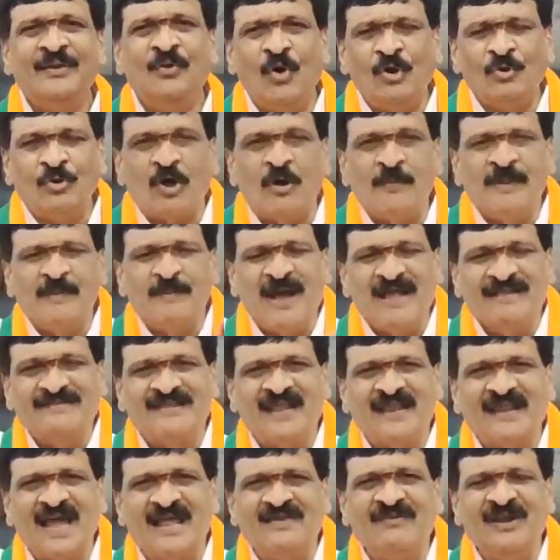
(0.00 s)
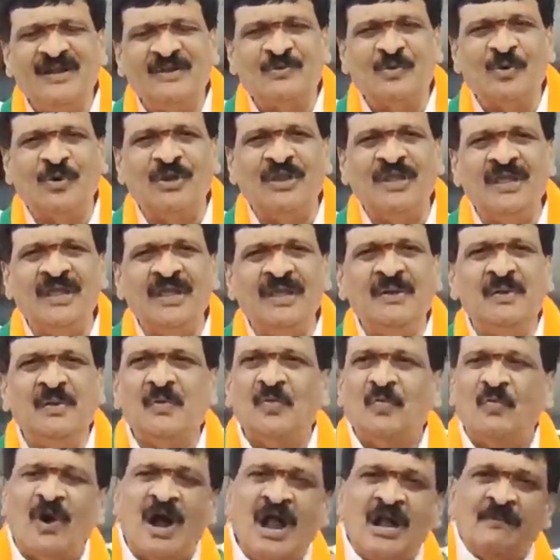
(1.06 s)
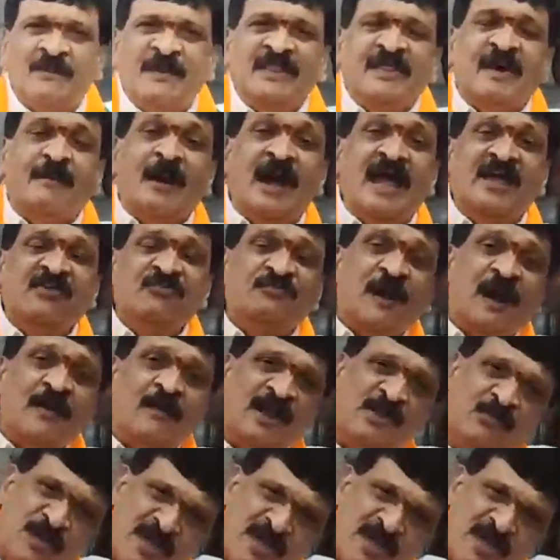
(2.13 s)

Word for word: నువ్వు టోపీ మాస్టర్ గాని పెట్టుకొని వాడు పెద్ద మహేష్ బాబు